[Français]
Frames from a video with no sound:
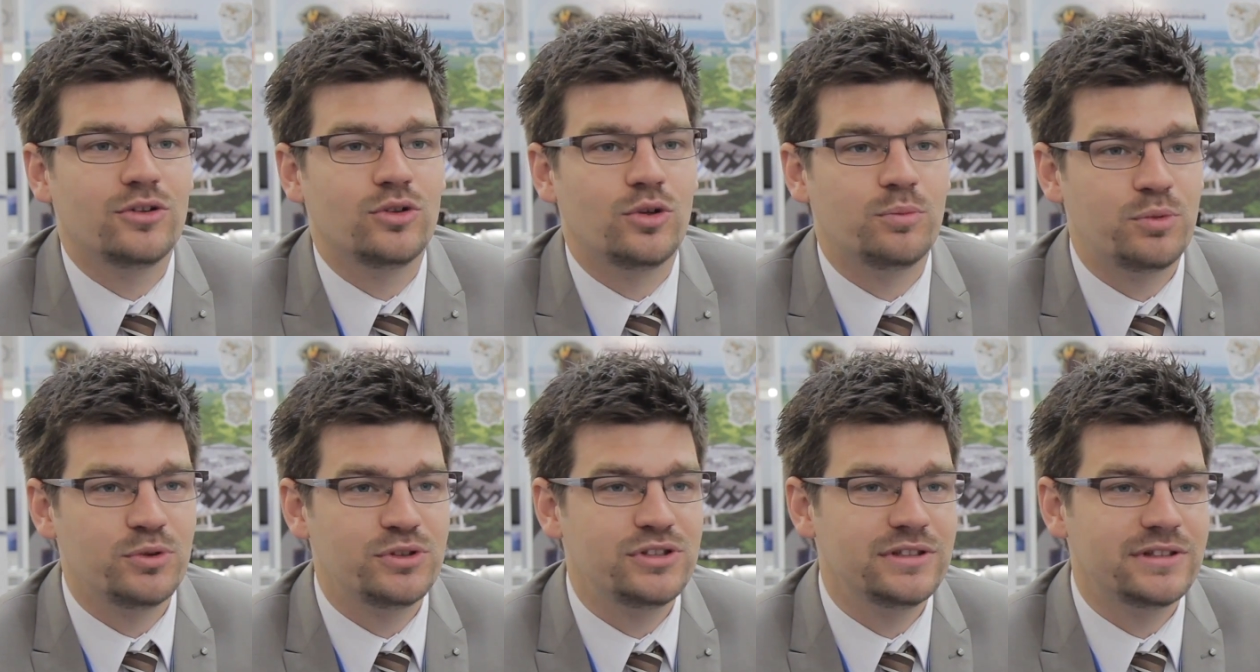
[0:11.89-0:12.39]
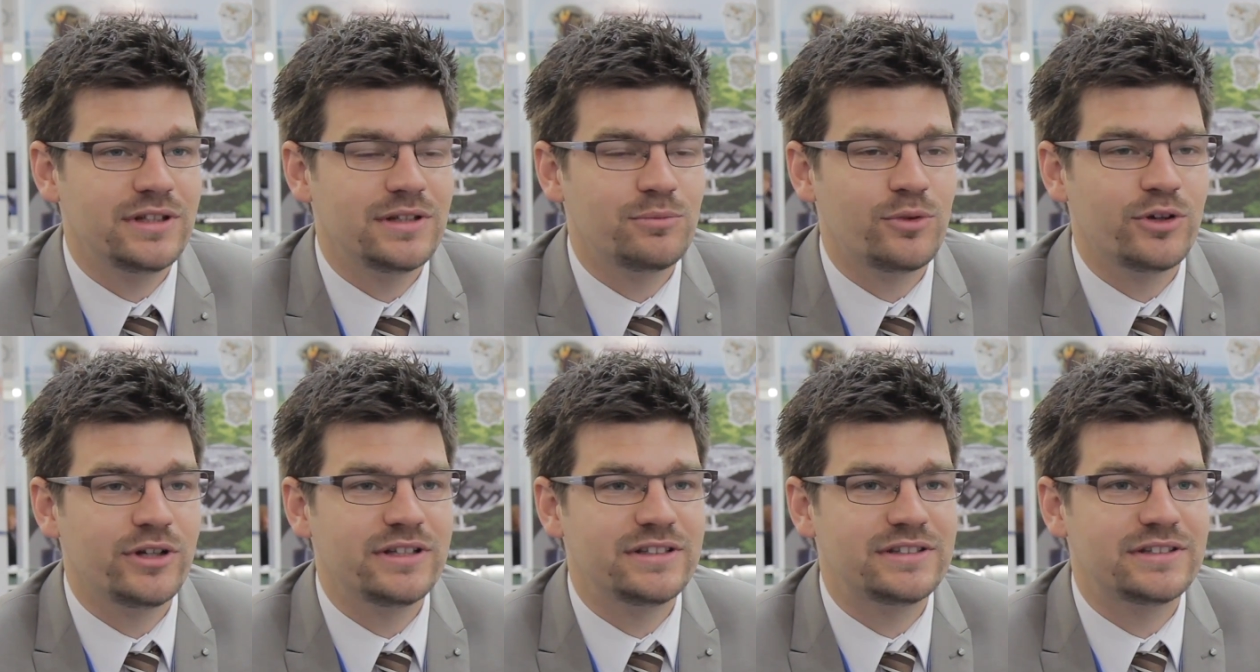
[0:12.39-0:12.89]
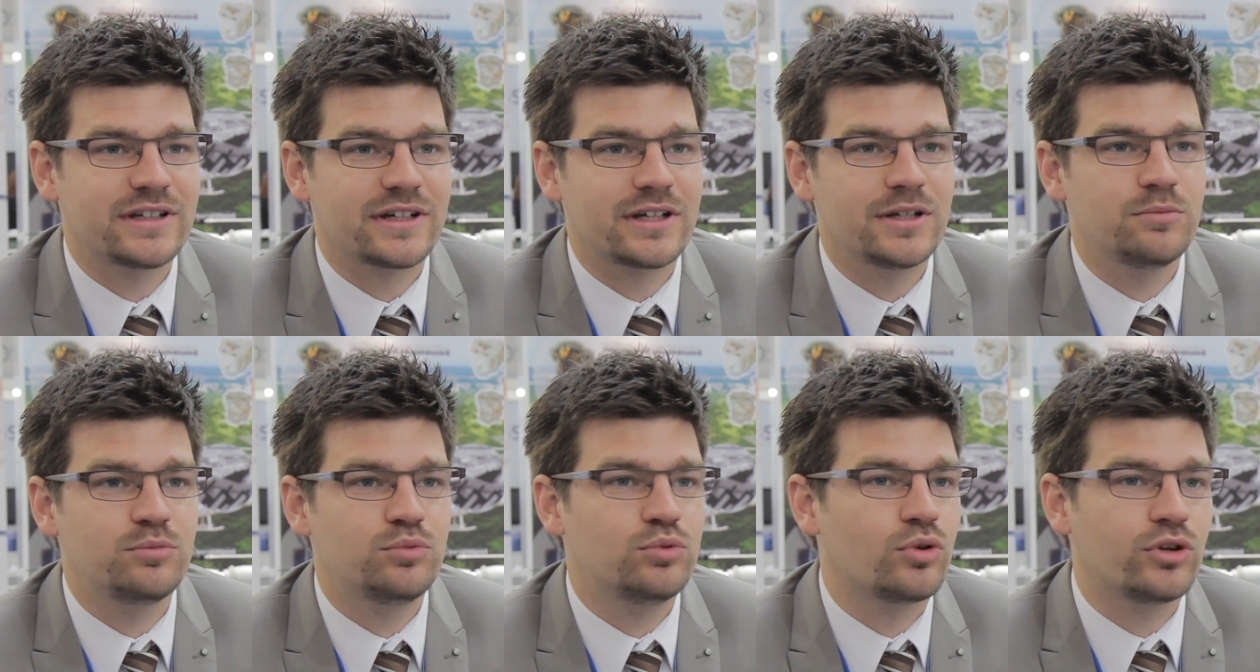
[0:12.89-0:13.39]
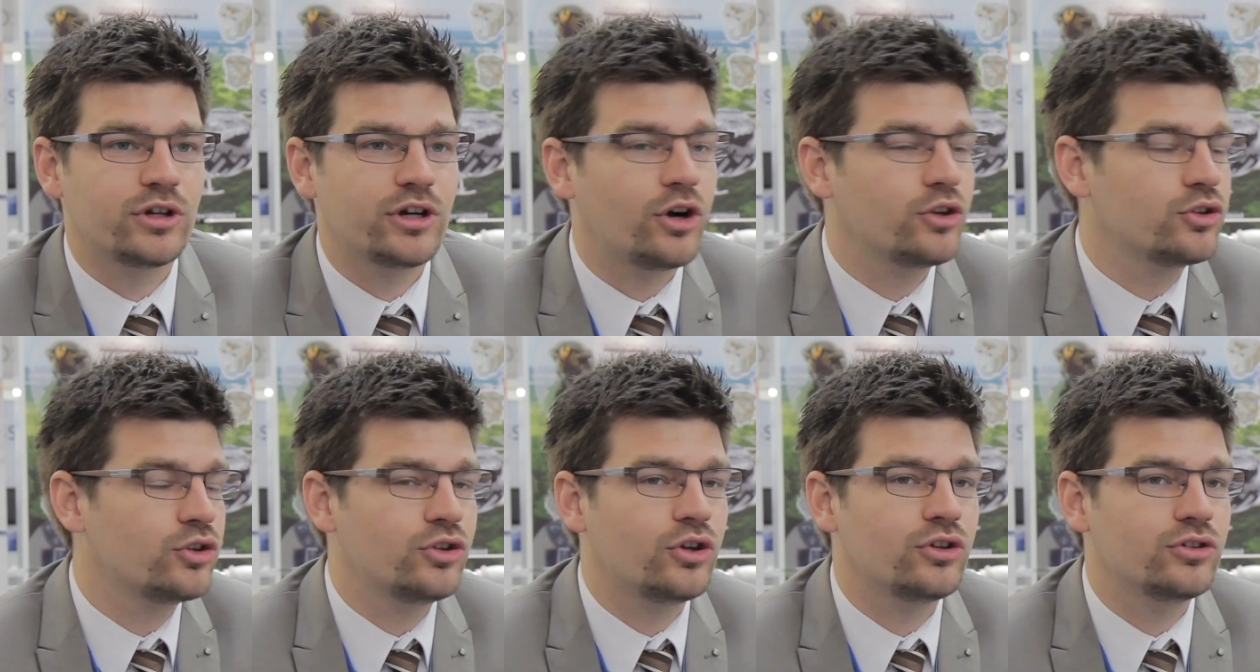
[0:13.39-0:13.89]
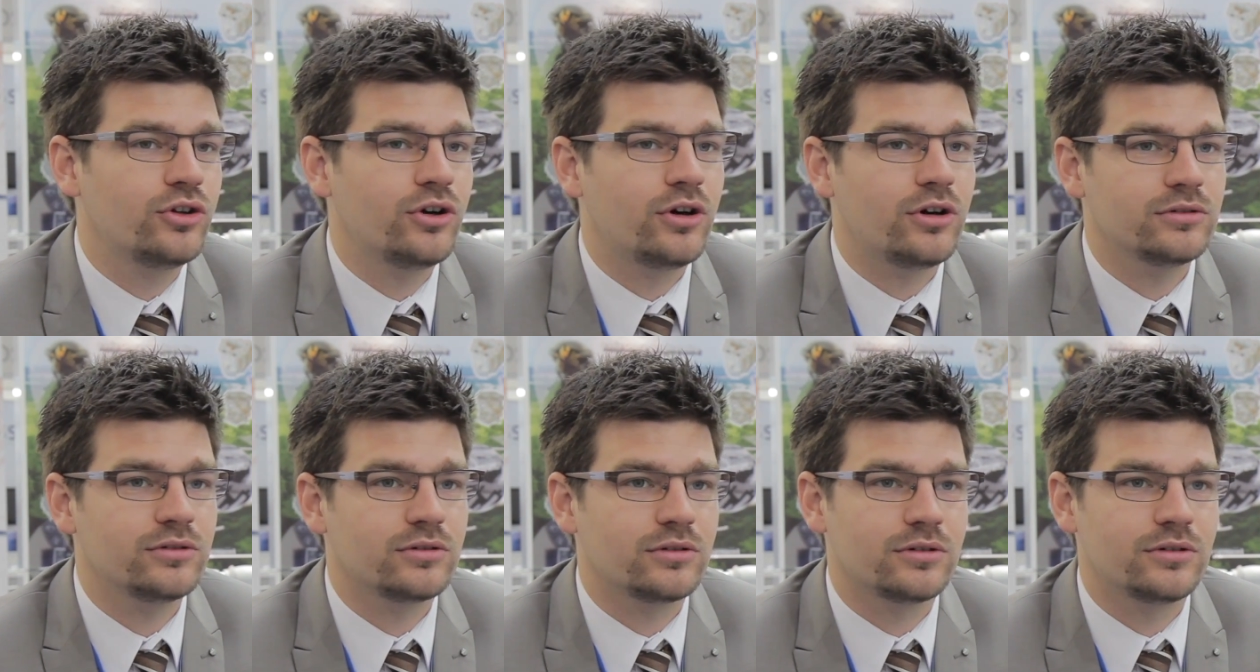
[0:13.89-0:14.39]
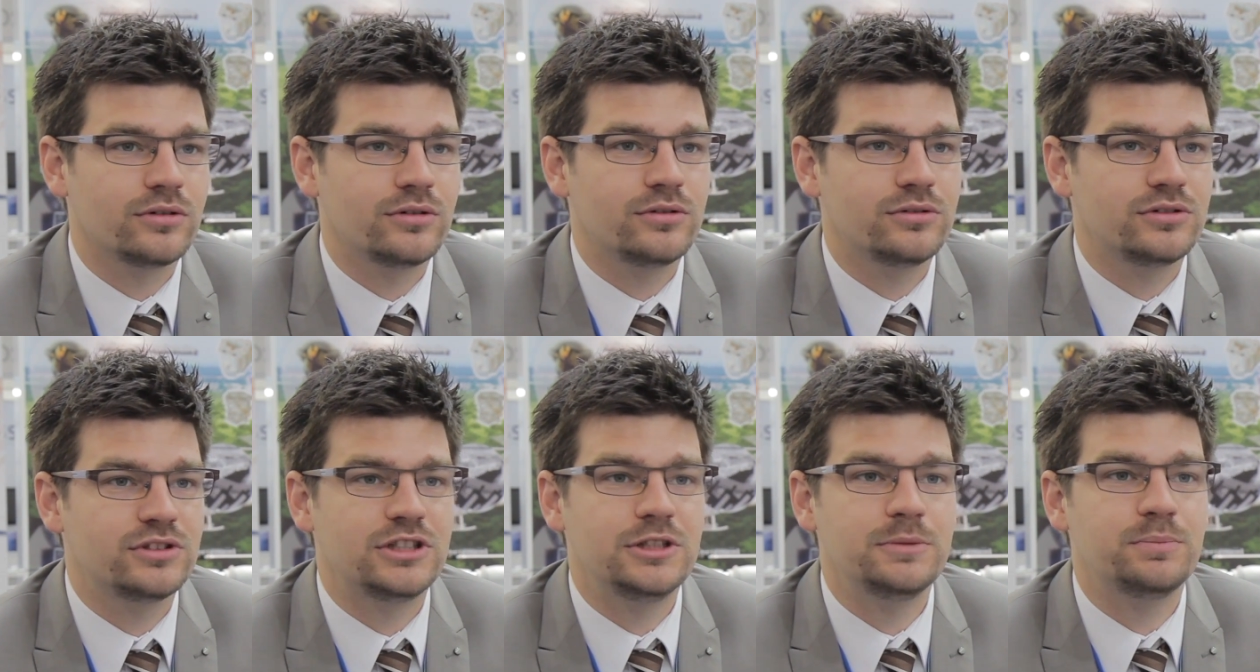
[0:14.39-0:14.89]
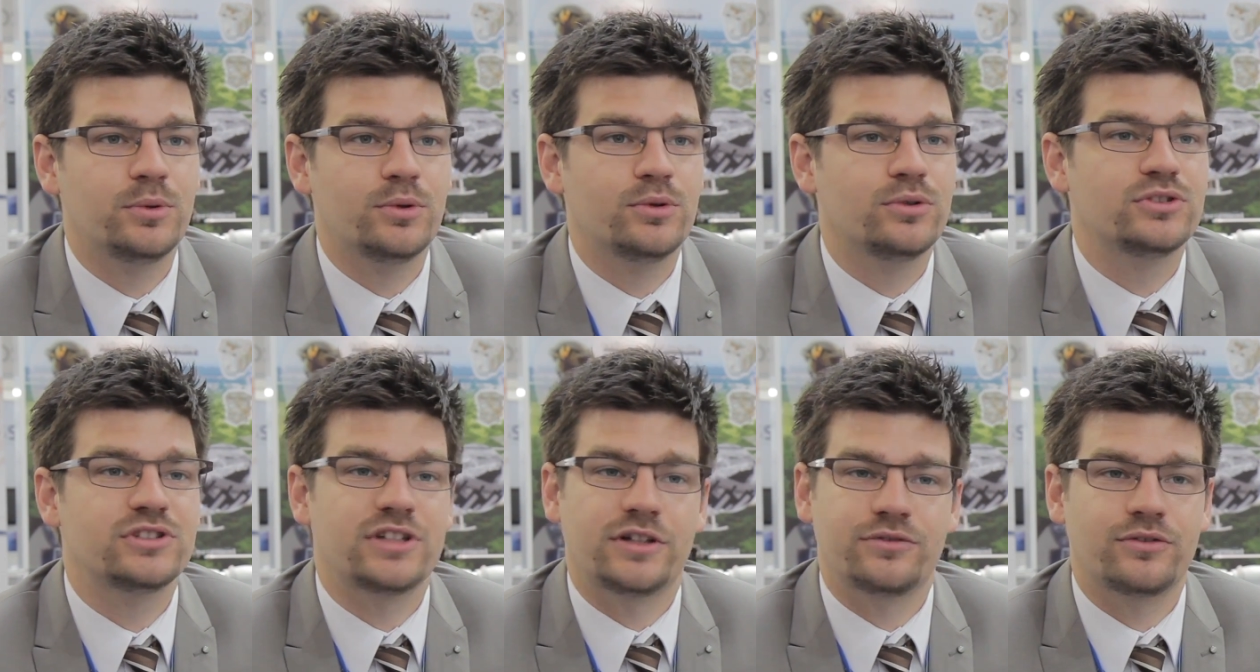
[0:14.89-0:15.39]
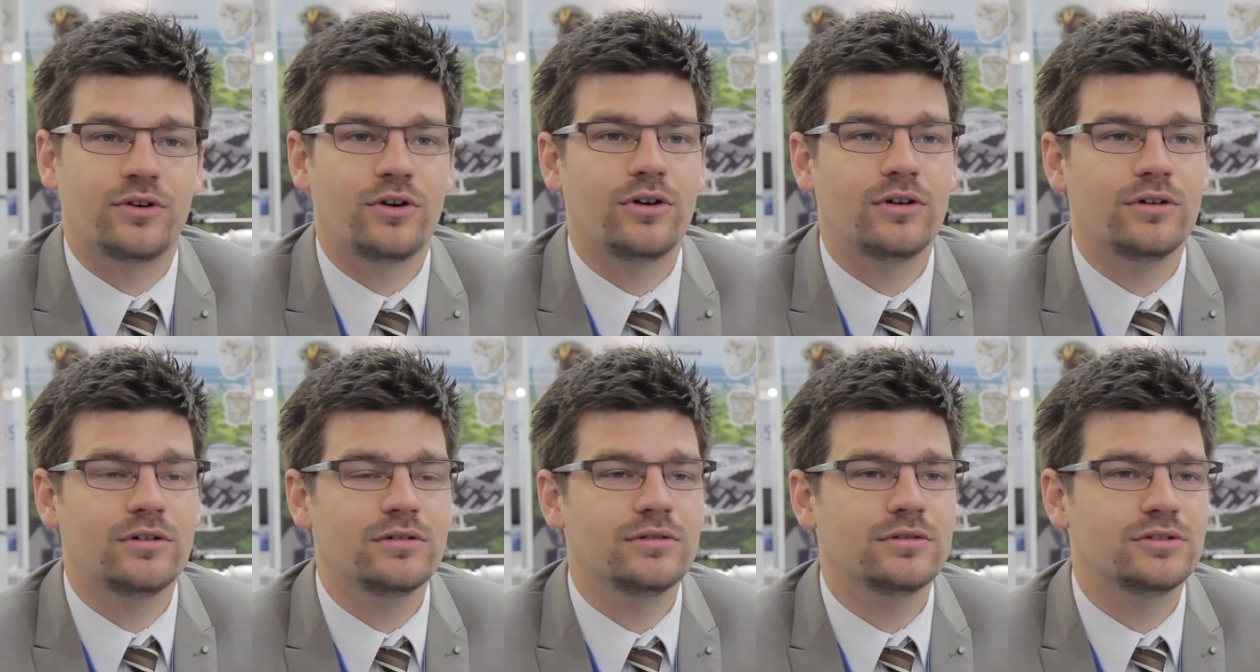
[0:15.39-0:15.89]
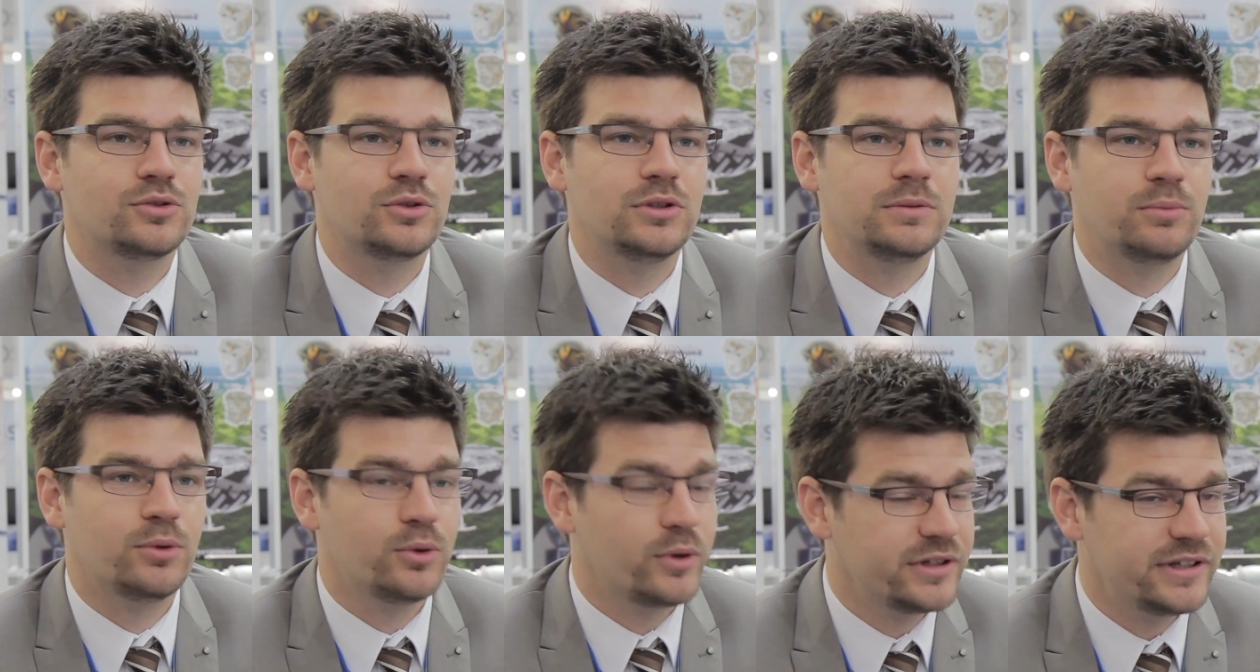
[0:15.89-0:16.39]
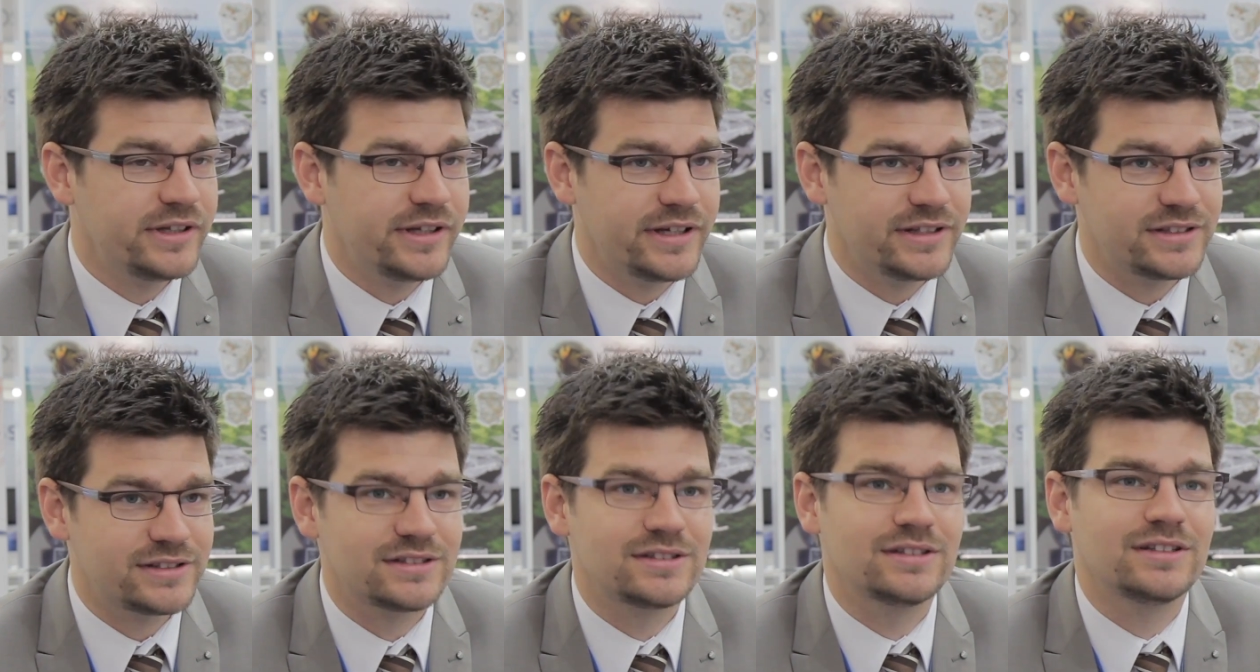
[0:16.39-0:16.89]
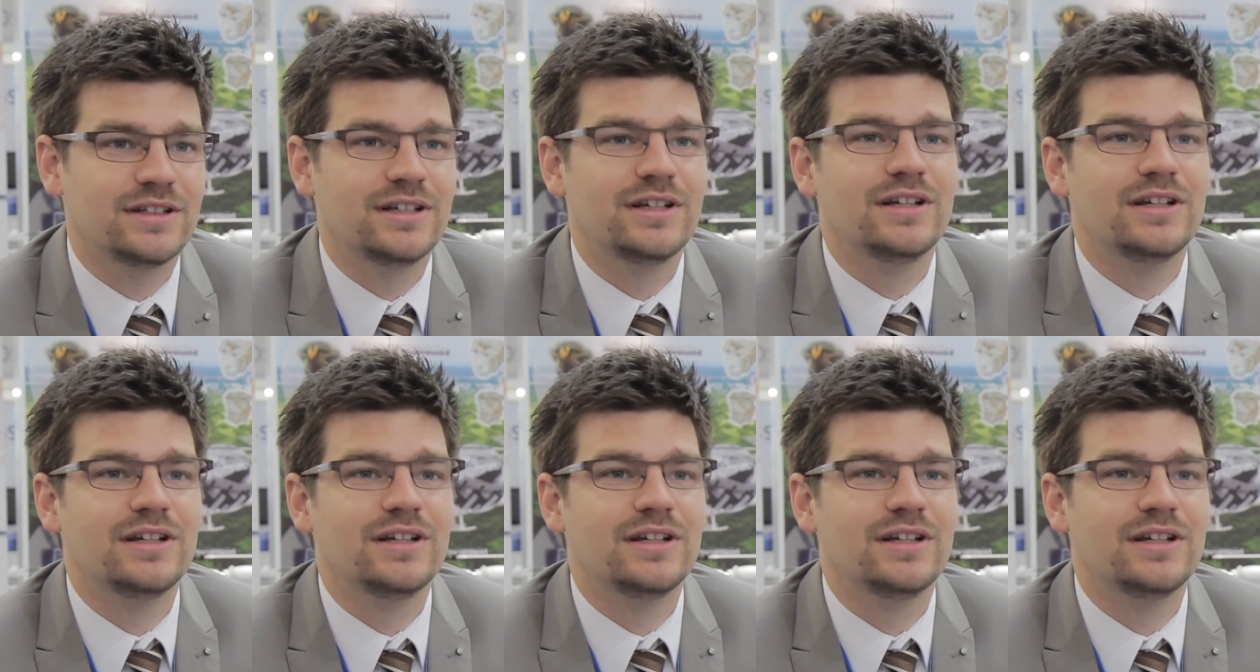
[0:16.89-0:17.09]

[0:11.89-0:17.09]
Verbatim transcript: de petite et de moyenne série pour les grands donneurs d'ordre euh, type euh, Safran, type ADS.